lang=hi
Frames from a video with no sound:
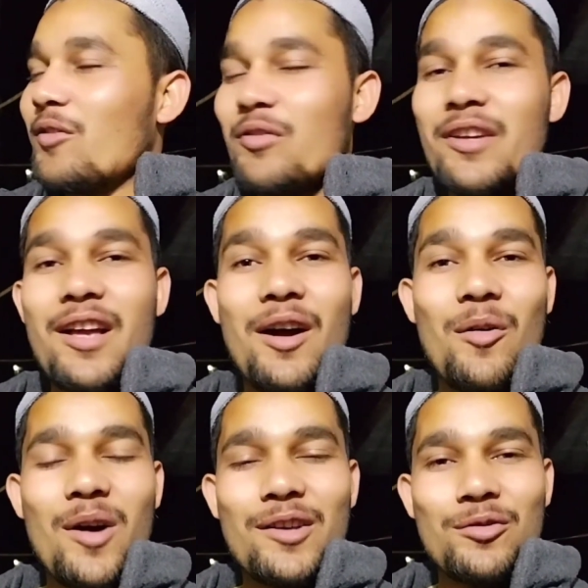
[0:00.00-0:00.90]
तो ये
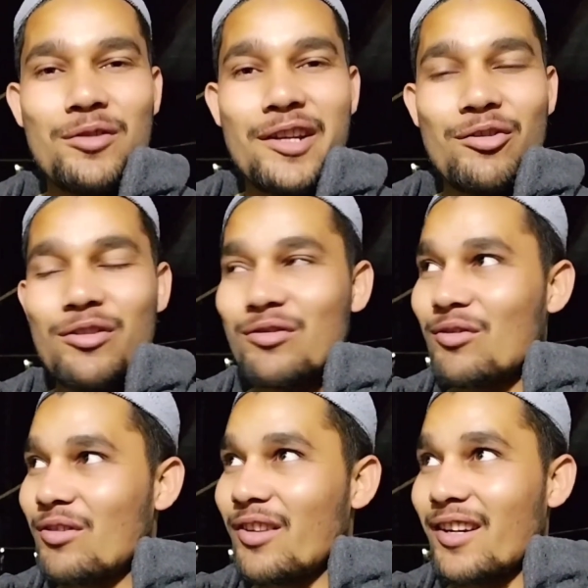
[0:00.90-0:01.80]
आवाज़ सुनने को
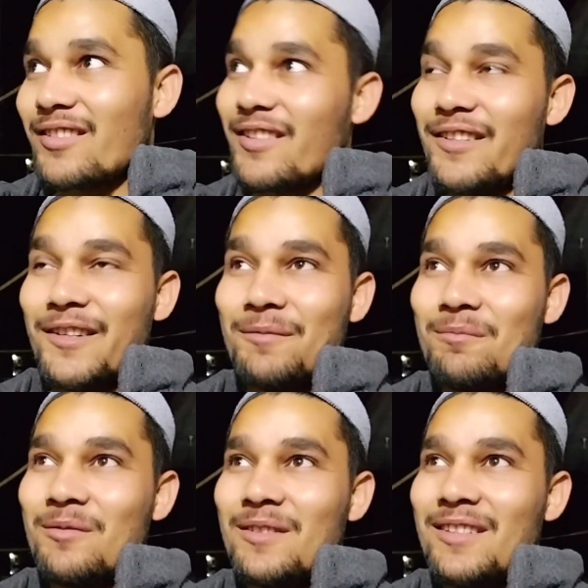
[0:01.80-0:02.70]
तरसते थे
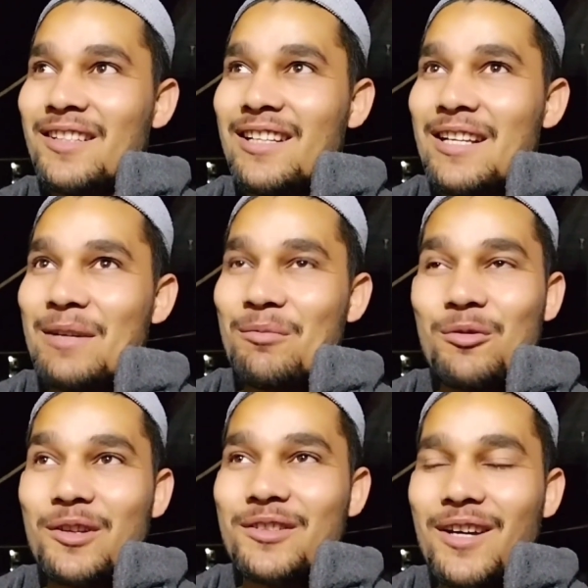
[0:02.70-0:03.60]
हम
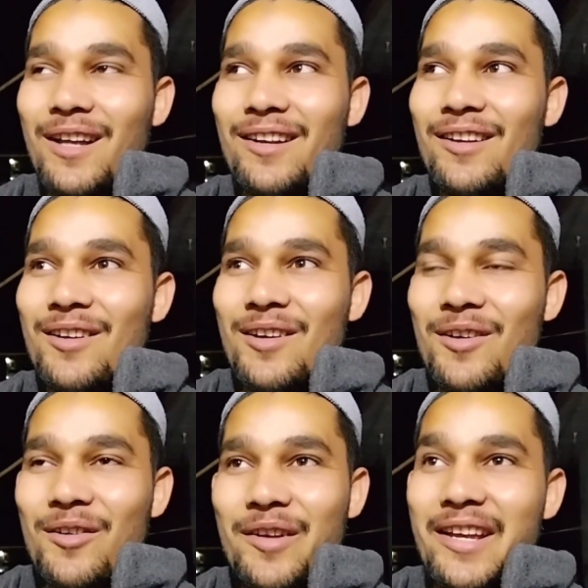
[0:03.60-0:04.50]
पूरे साल
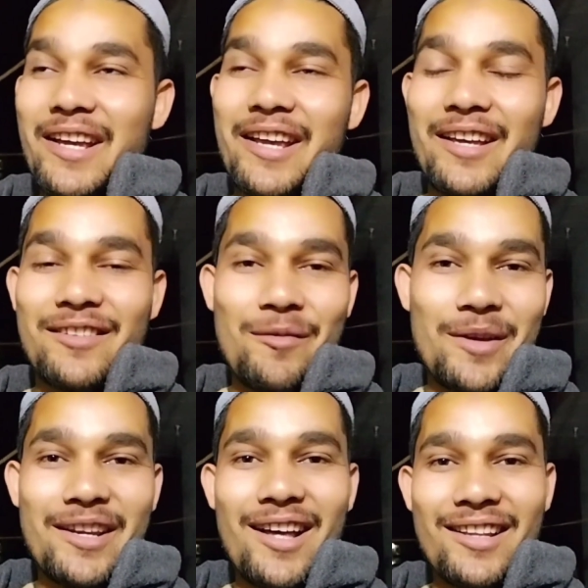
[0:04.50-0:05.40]
और ये एक ऐसा
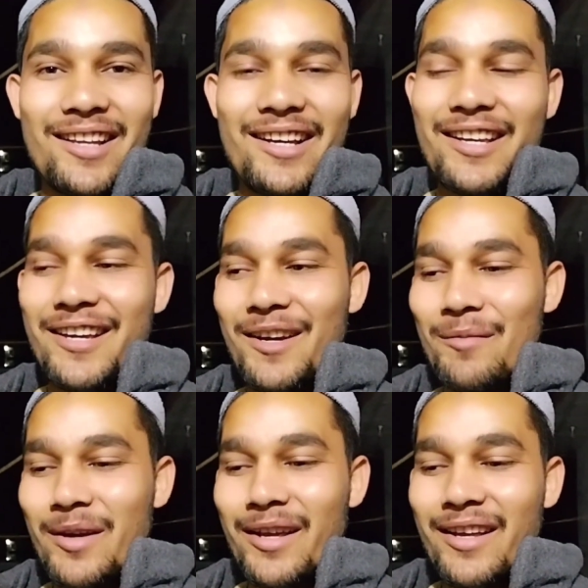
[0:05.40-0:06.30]
महीना आता है कि
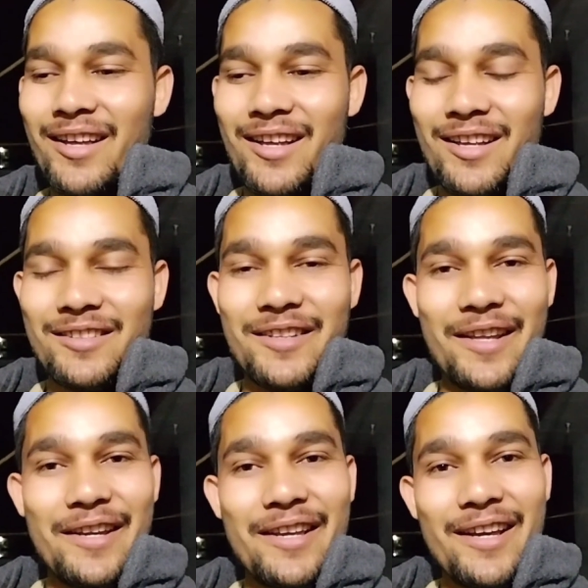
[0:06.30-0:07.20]
हमें
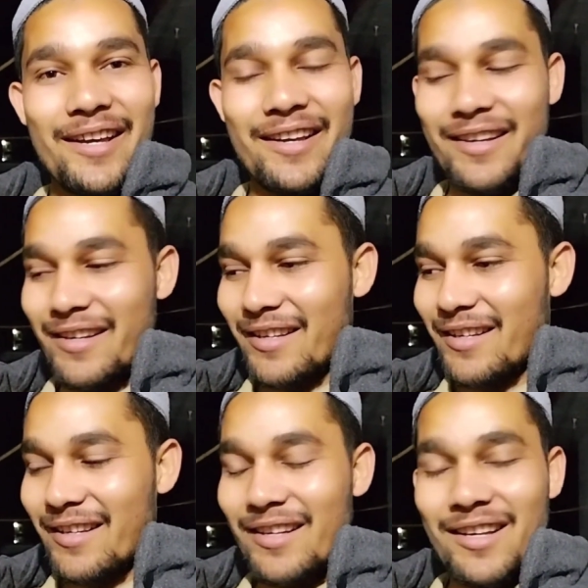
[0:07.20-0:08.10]
शहरी के
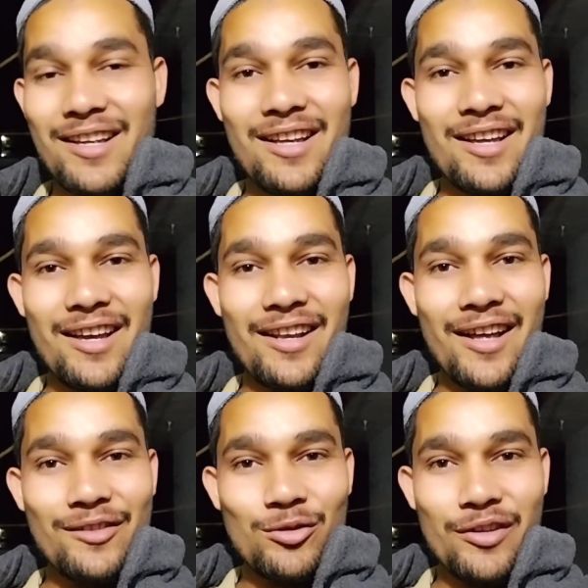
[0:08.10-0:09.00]

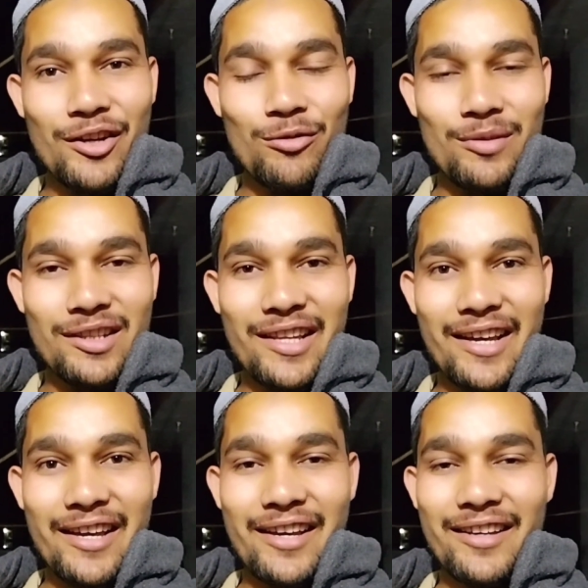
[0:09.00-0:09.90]
ऐलान सुनने को
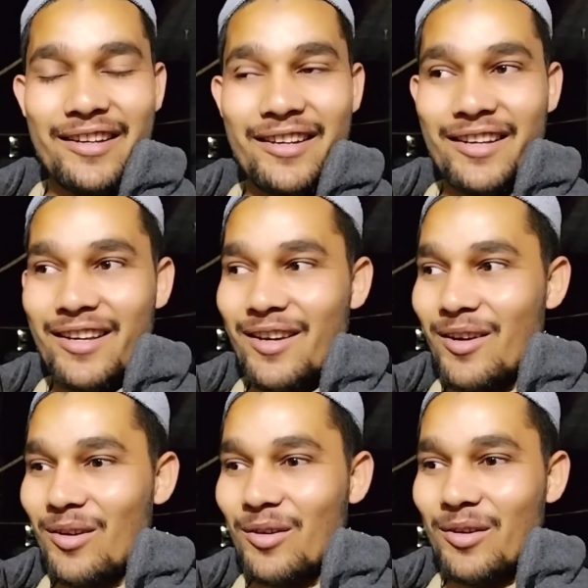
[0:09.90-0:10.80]
मिलते
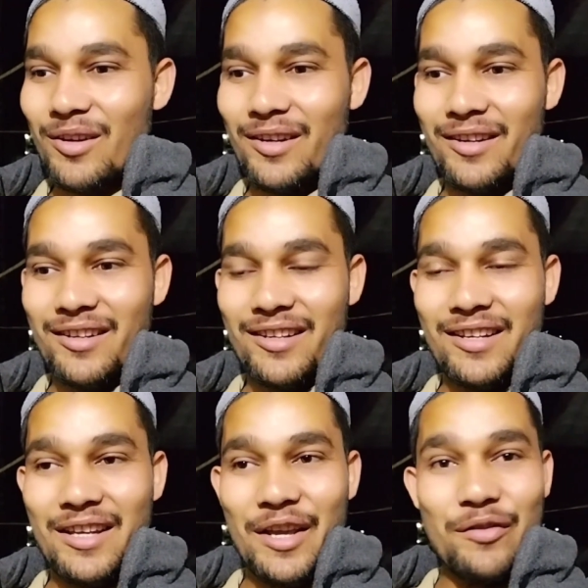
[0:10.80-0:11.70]
हैं और
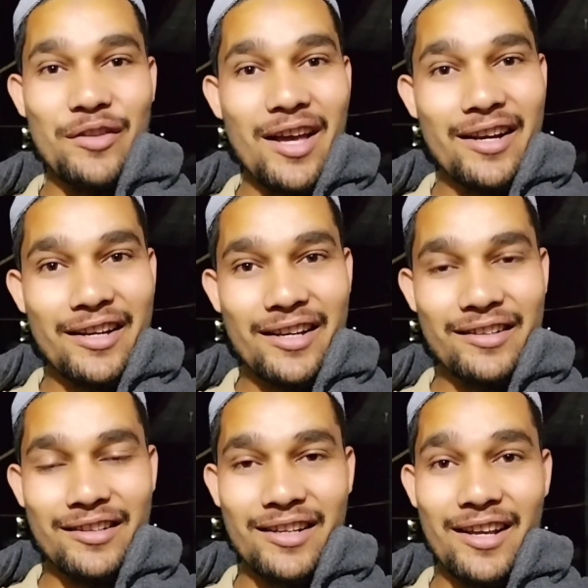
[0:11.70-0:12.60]
इश्तिहार
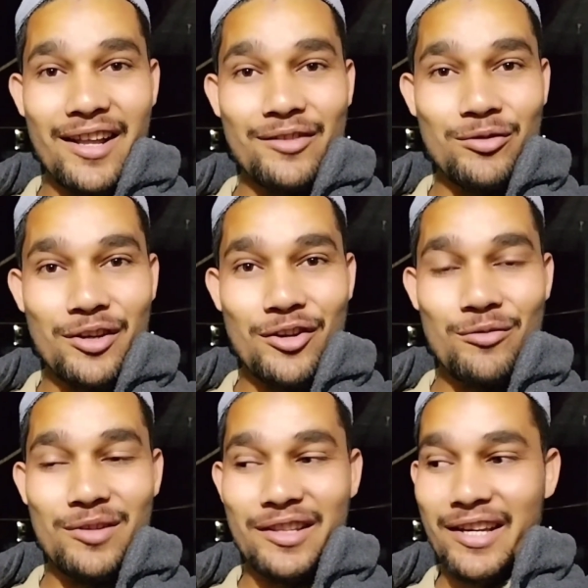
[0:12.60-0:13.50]
के ऐलान सुनने
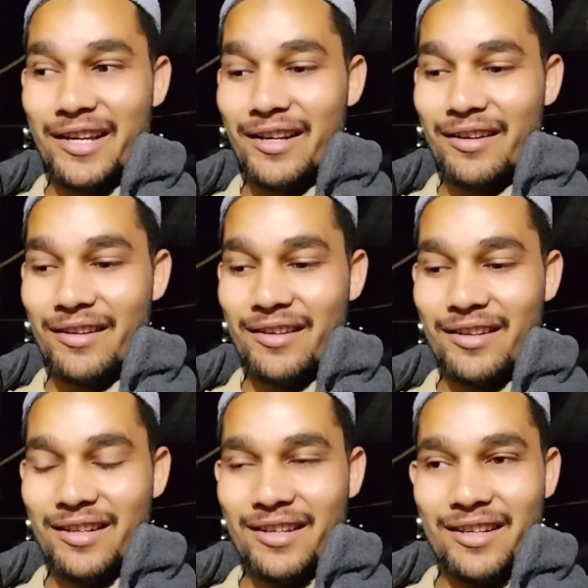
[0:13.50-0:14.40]
को मिलते हैं
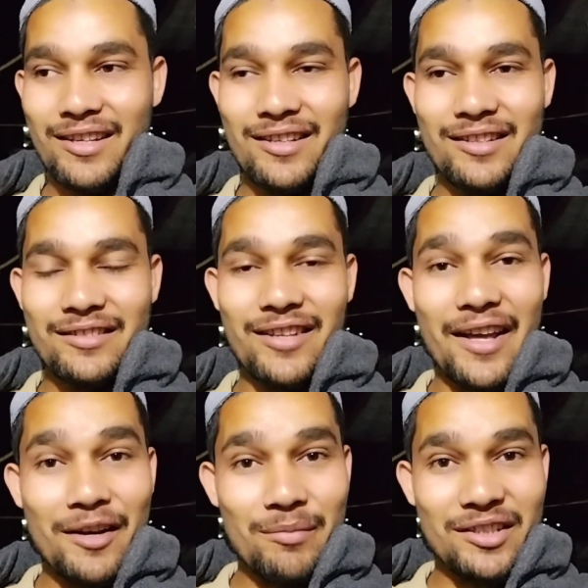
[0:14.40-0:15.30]

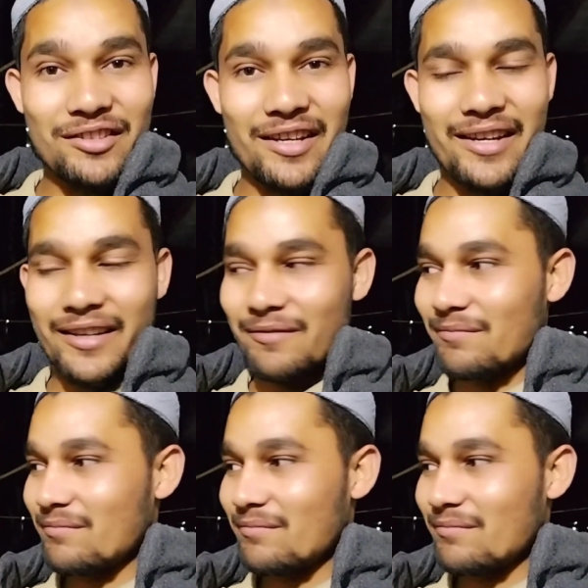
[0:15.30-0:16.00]
सायरन बजते हैं